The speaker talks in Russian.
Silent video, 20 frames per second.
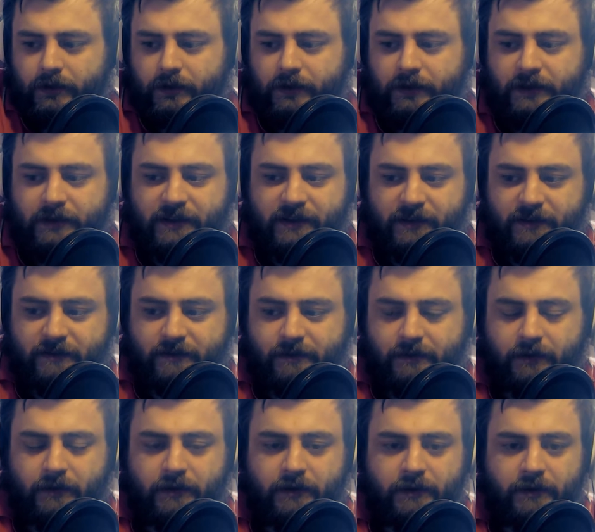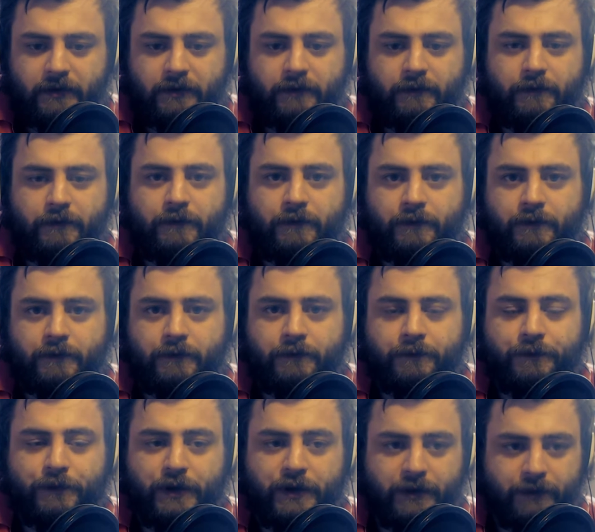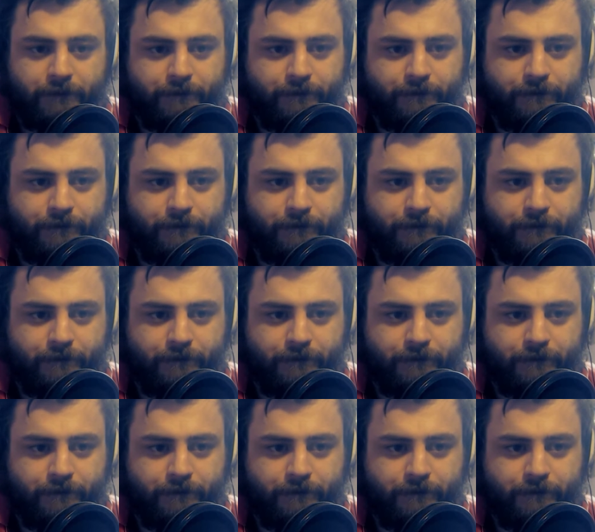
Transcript: если э, вы